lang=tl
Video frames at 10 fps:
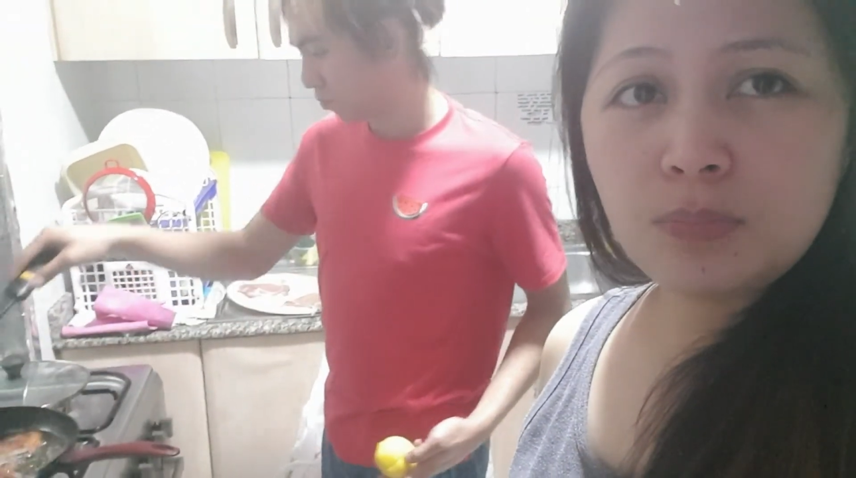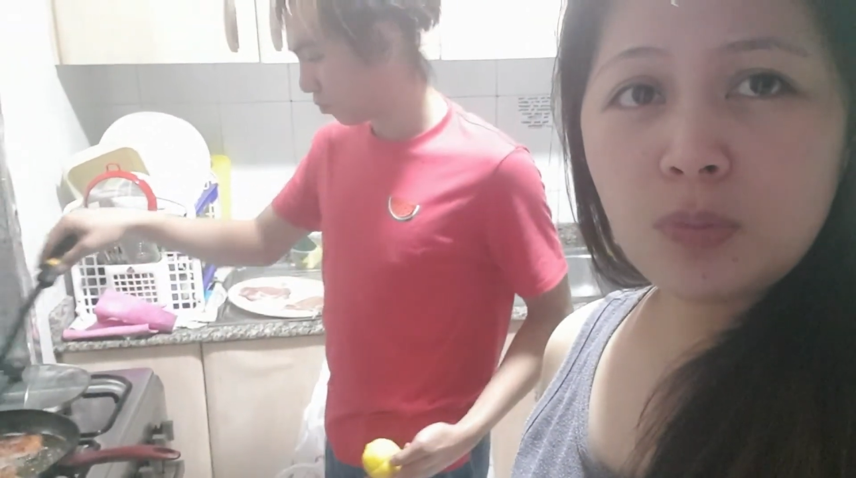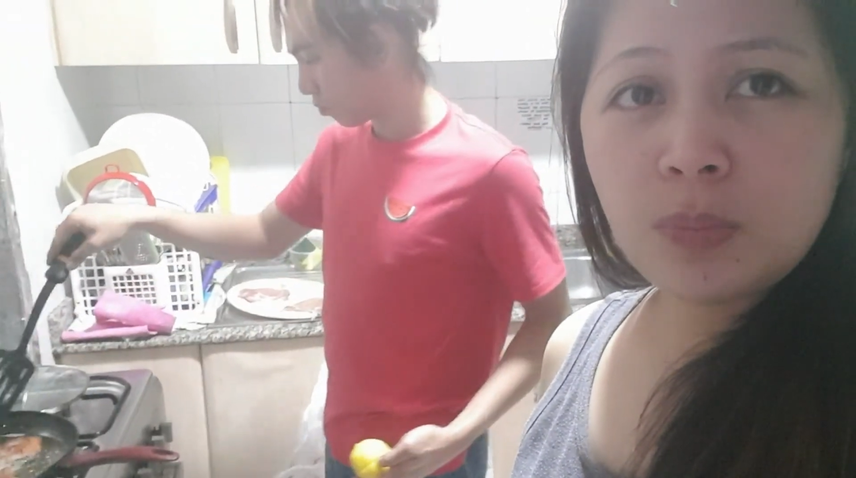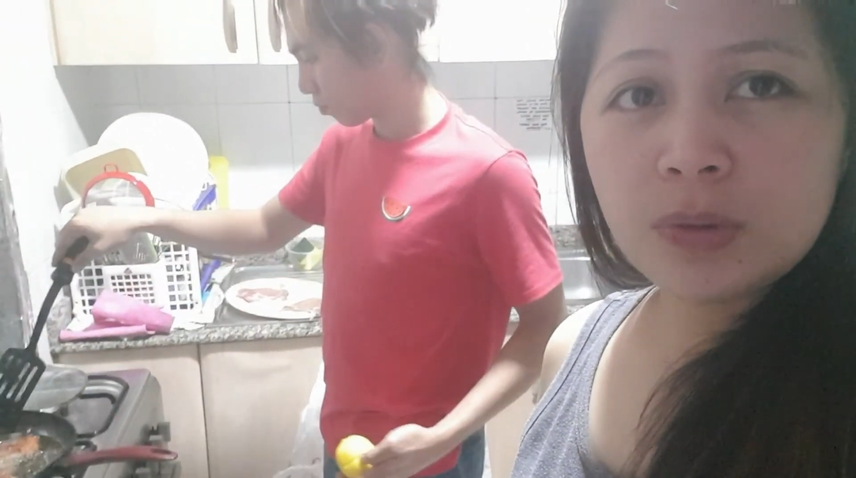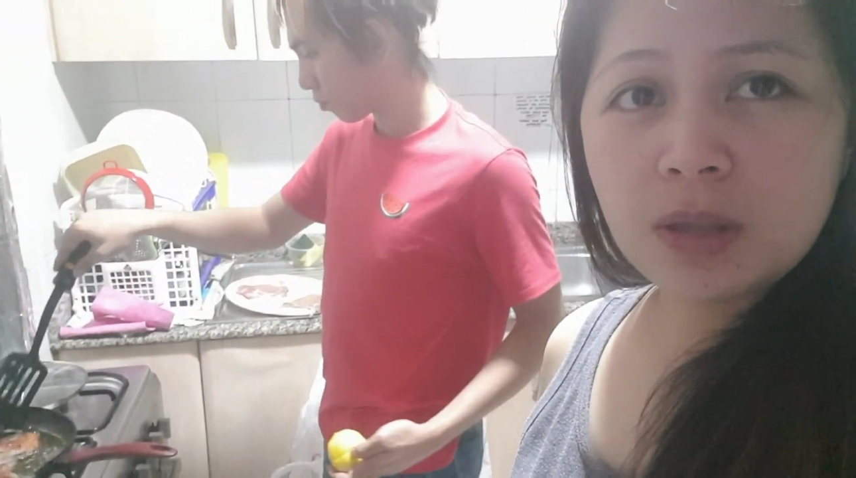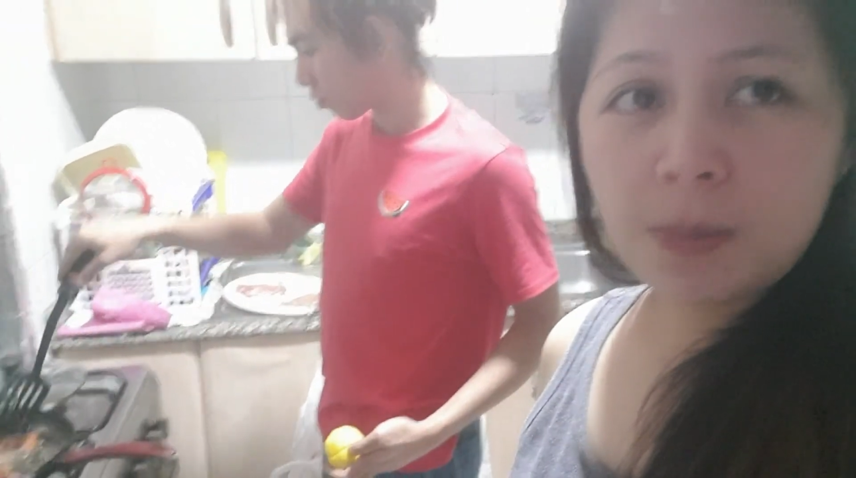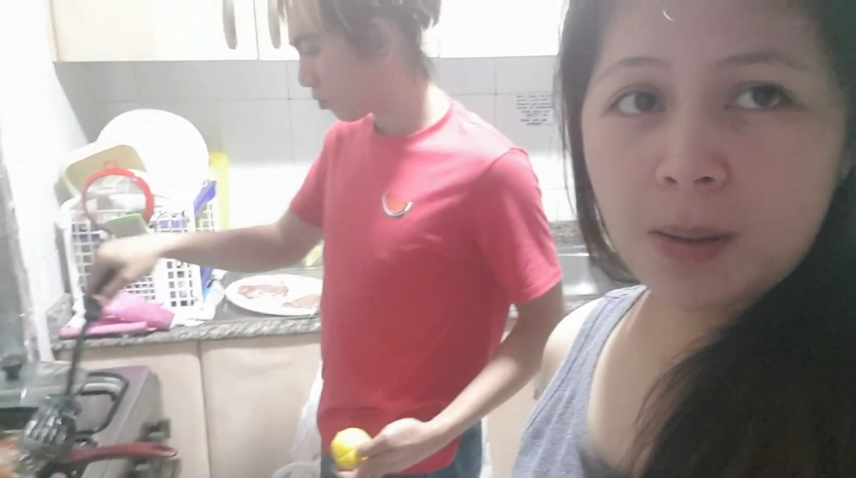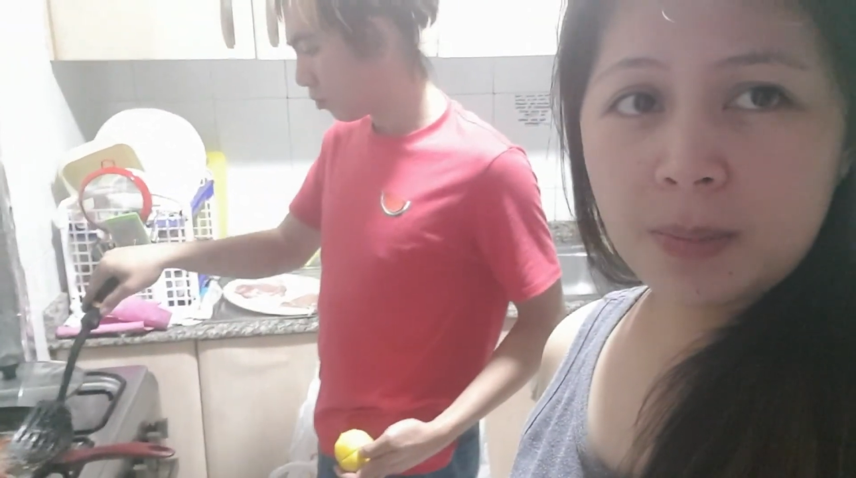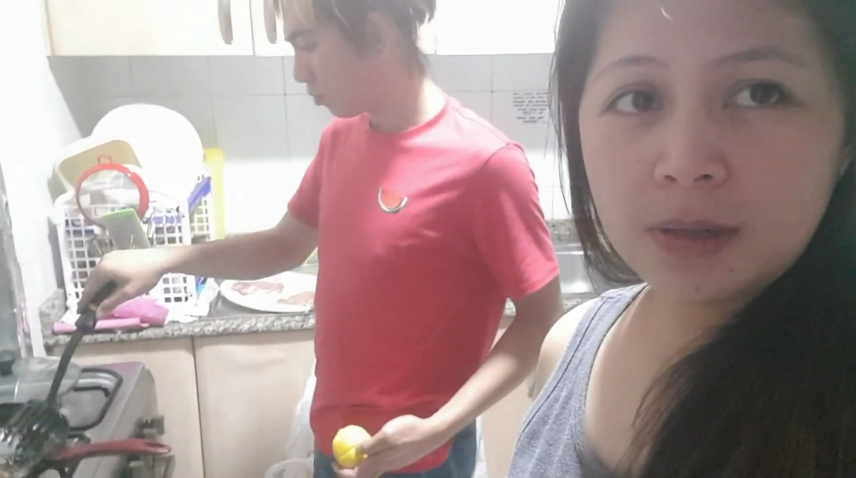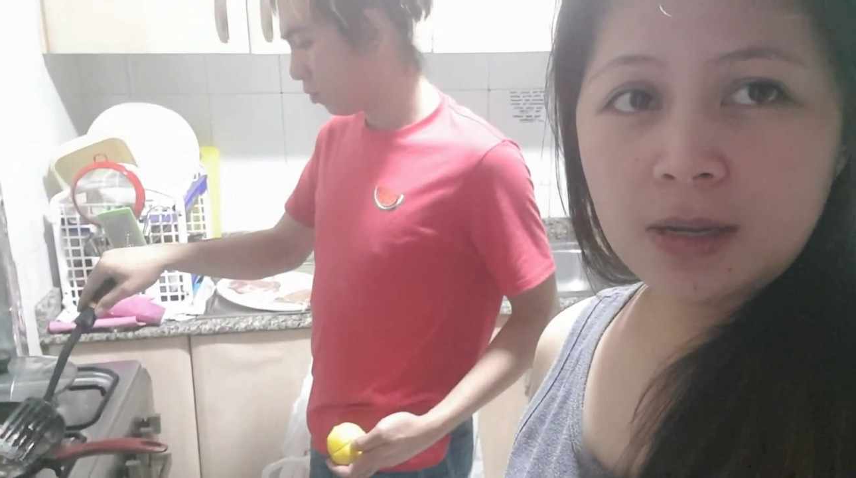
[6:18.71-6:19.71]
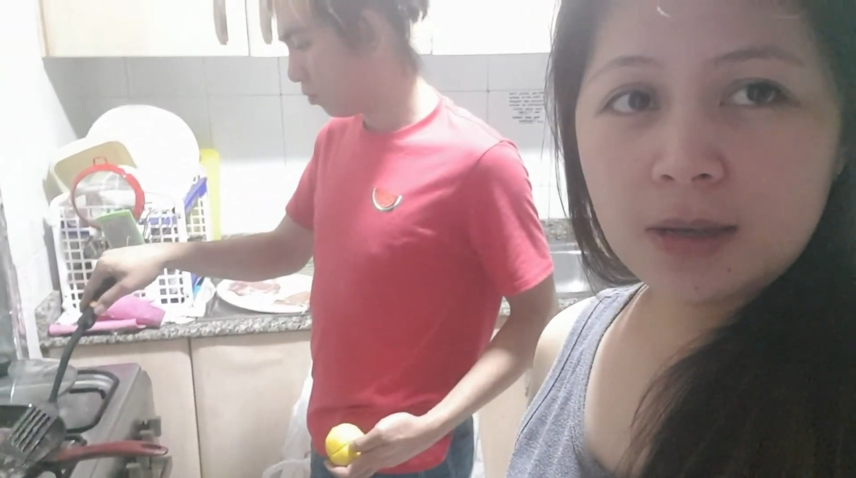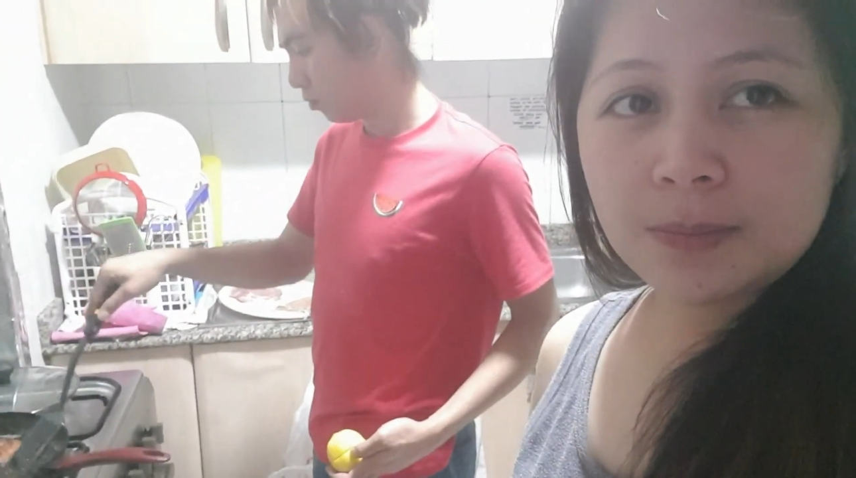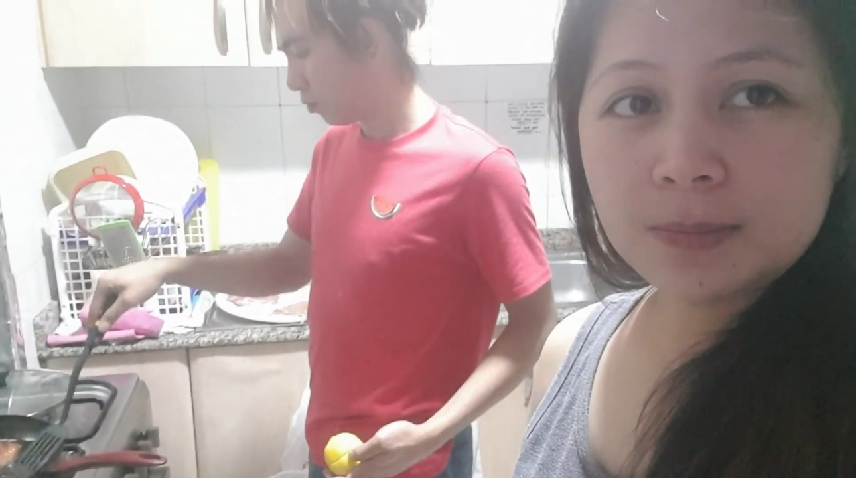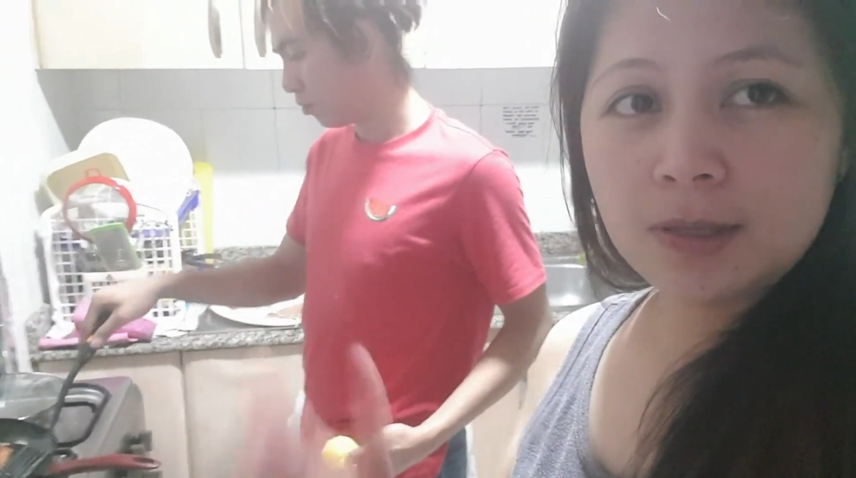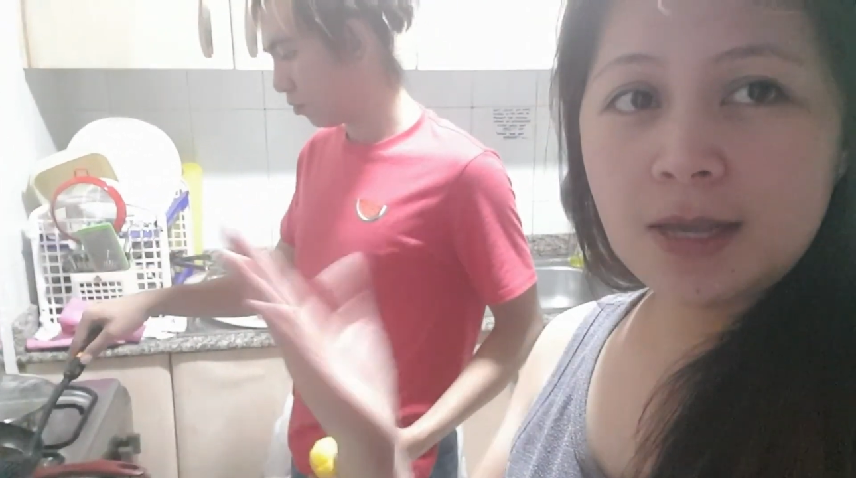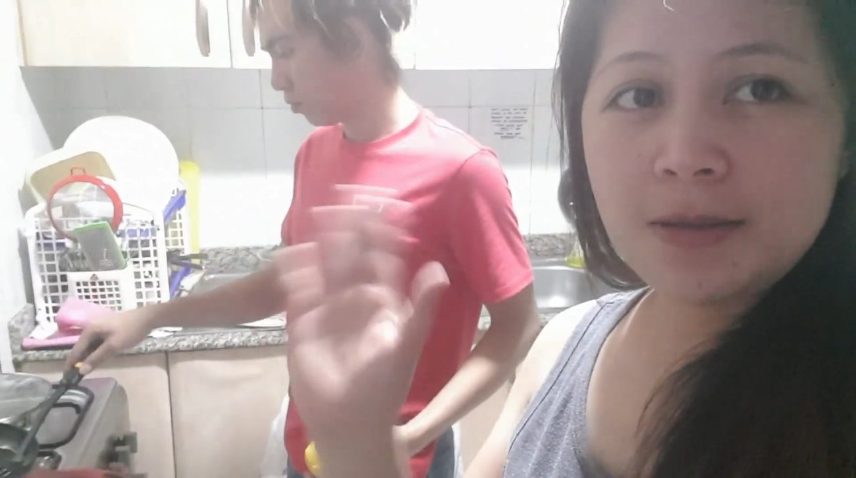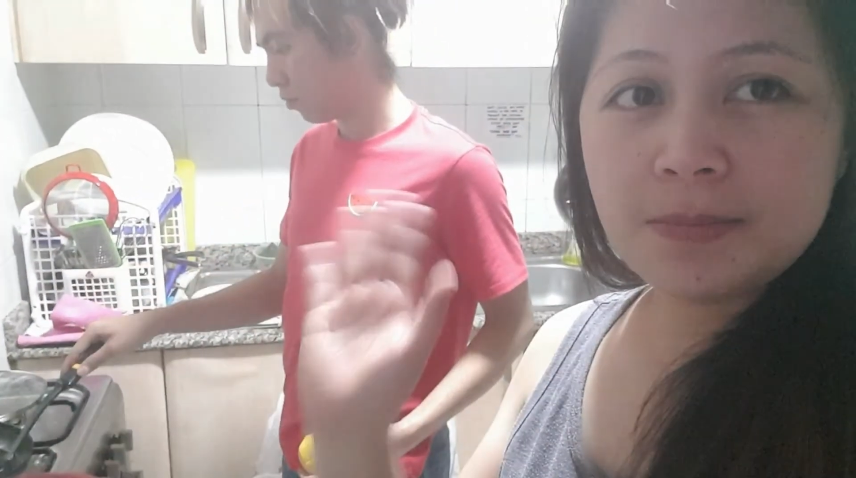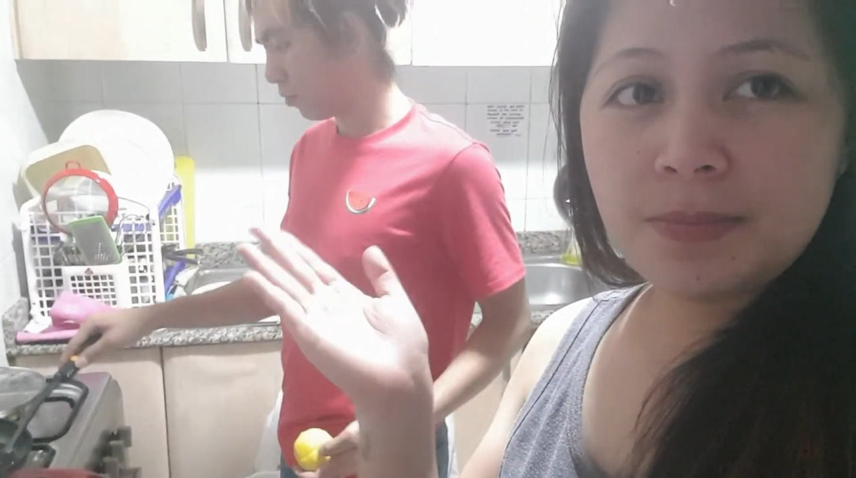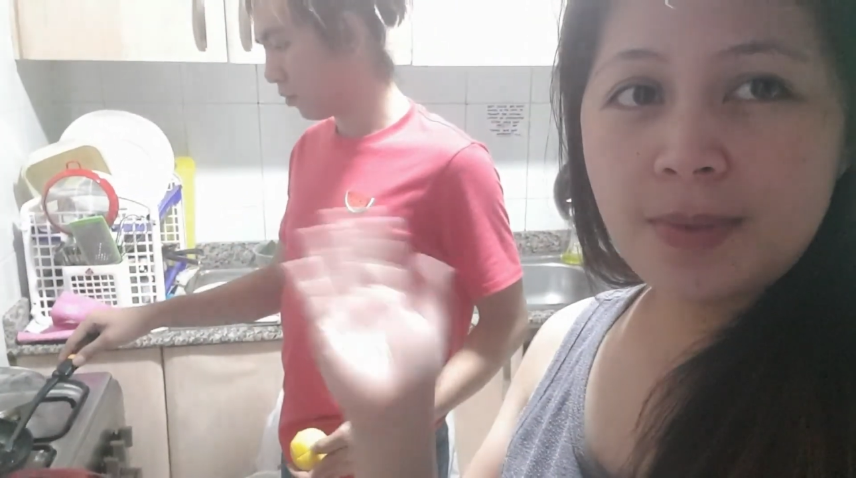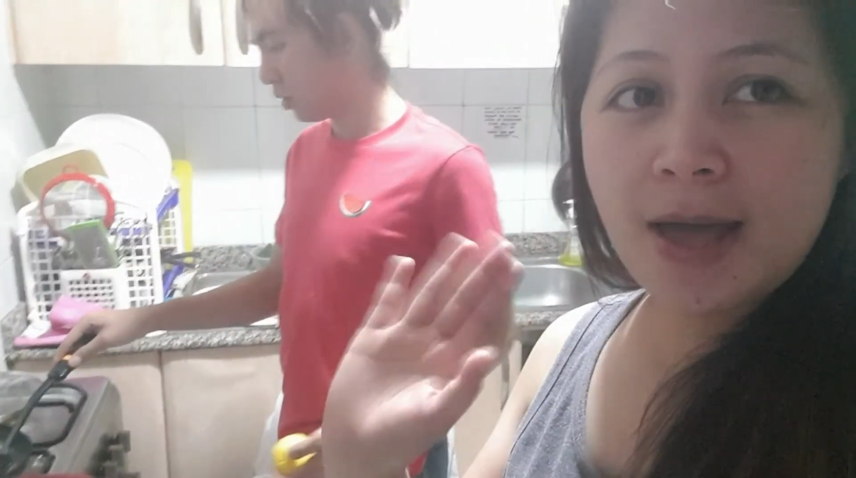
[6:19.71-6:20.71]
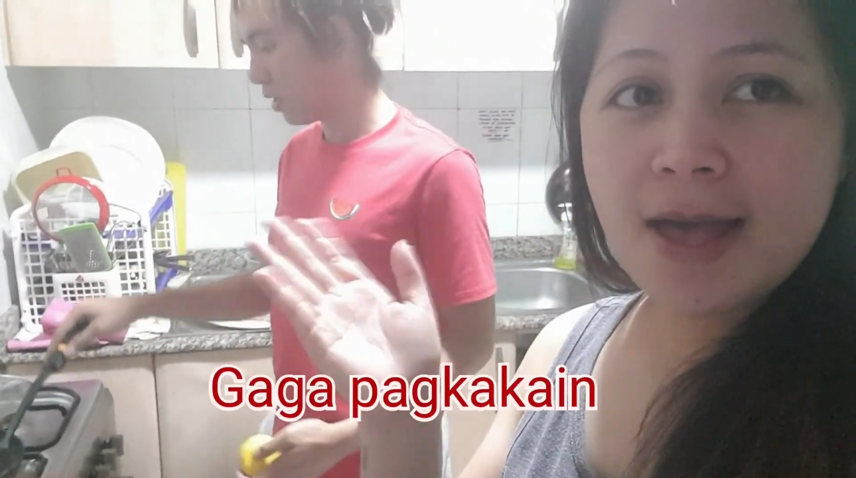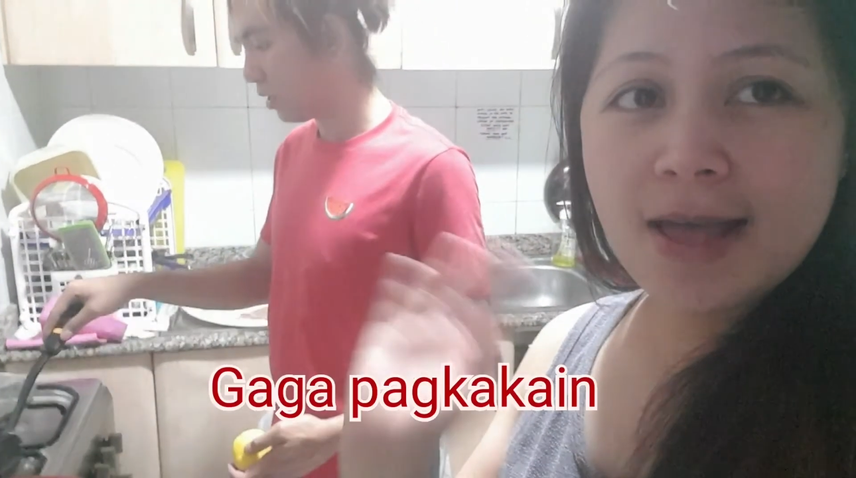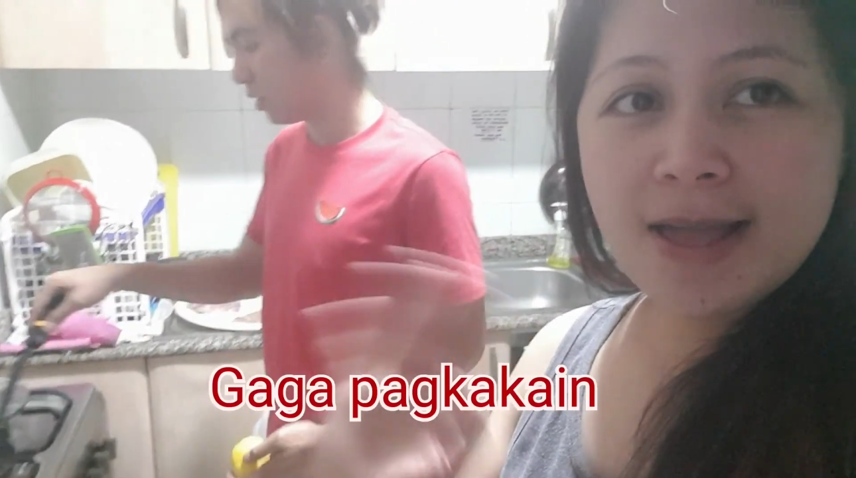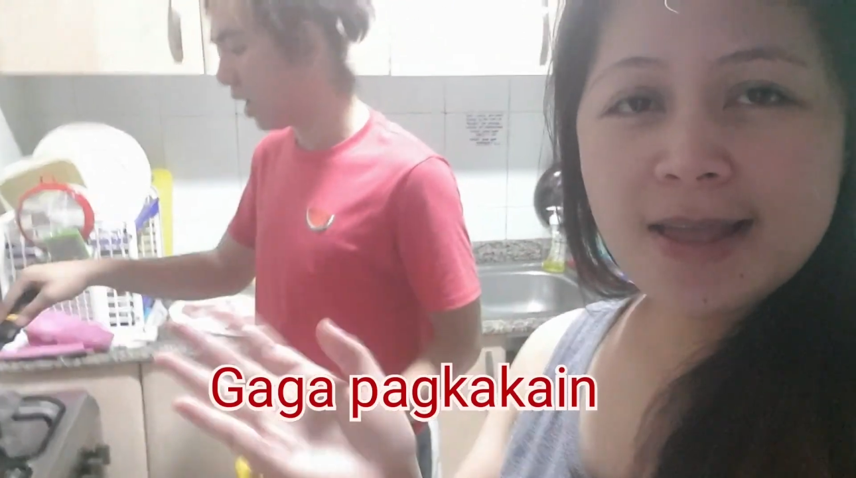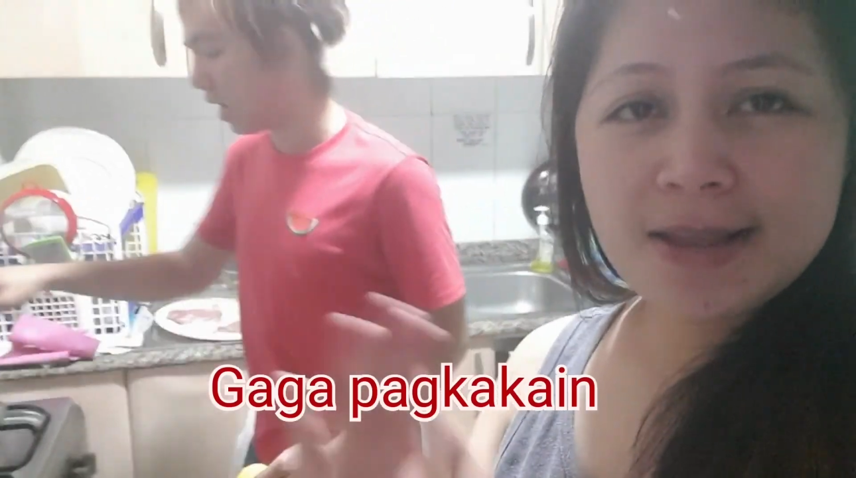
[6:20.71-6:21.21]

pupunta mamaya. Okay? Bye!